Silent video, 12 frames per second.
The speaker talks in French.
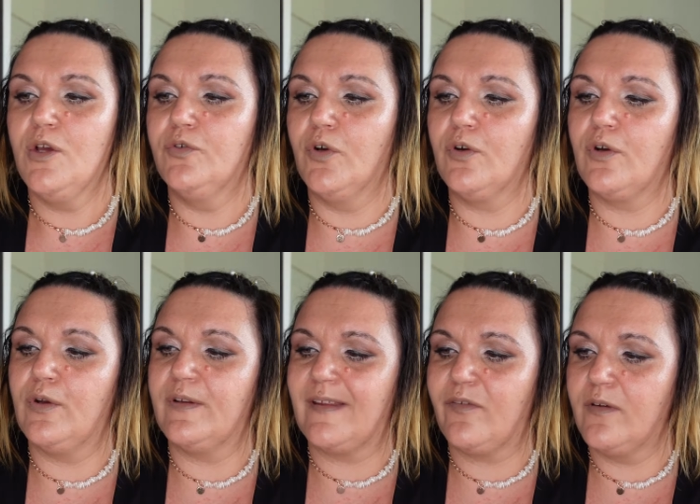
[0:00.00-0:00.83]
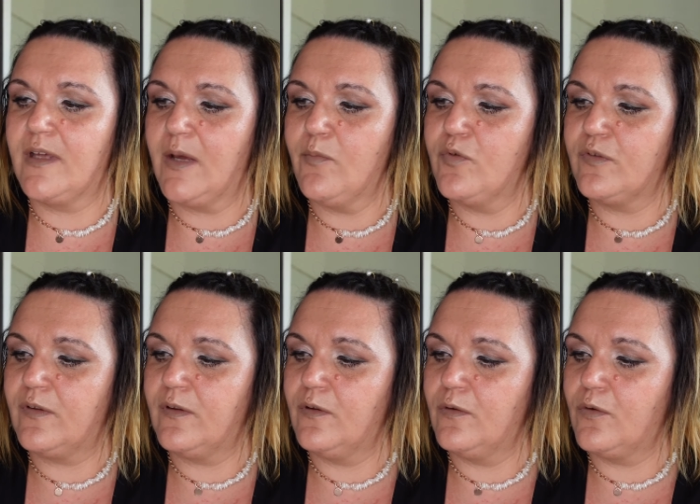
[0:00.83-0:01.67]
Donc, euh, cette gamme
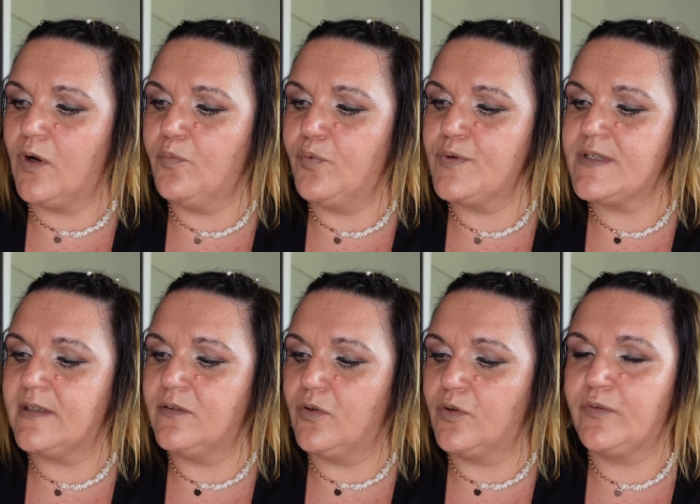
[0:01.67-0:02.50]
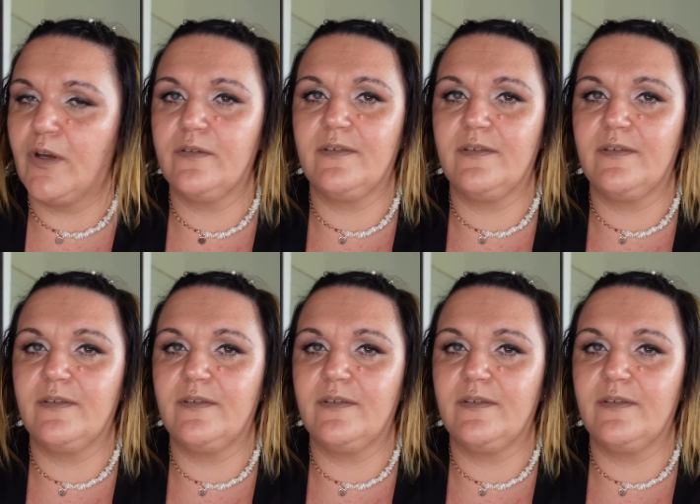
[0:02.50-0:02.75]
se composait donc d'un